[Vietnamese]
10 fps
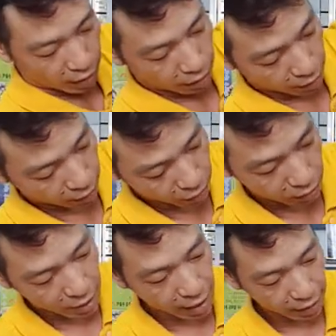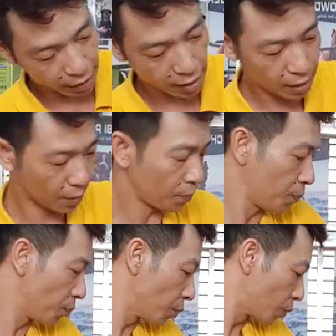ấy. Con xanh
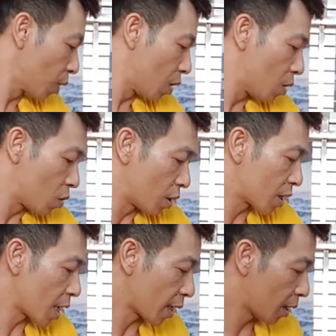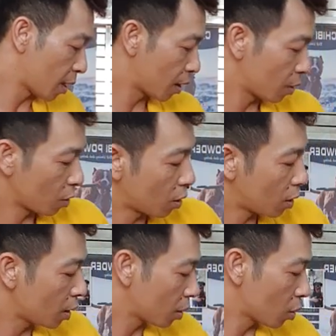con xanh
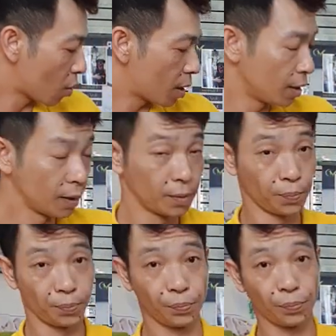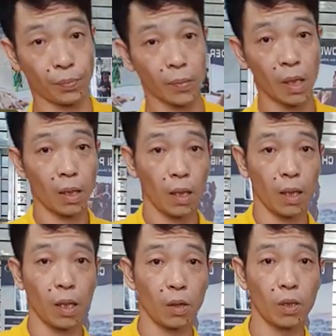nó to hơn.
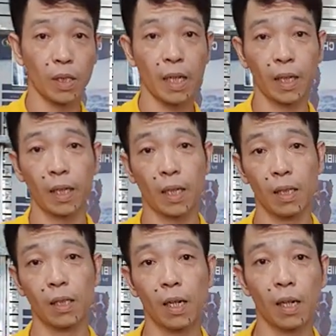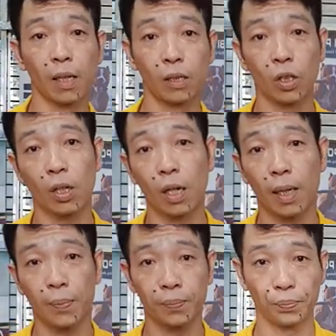Con xanh nhượng
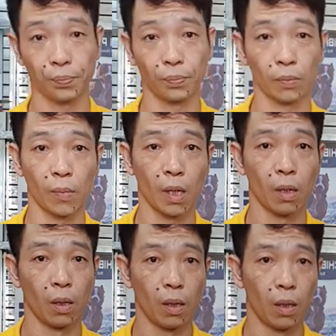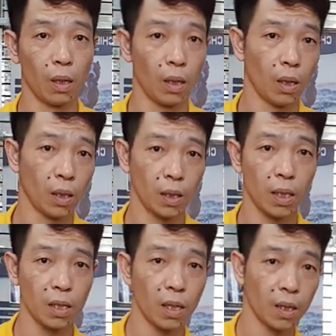cho Uh,
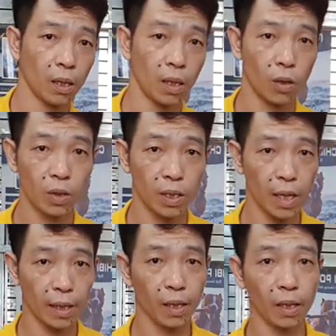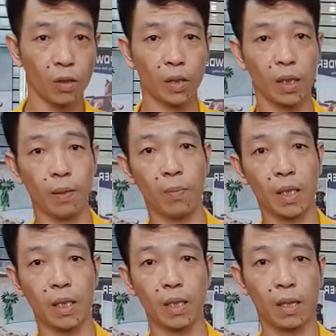sẽ nhượng uh, con xanh thì cái con tím mình
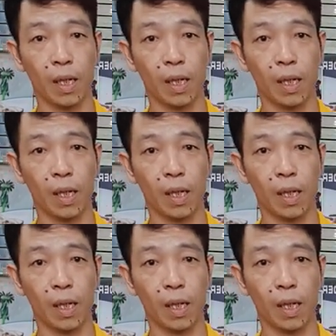sẽ giữ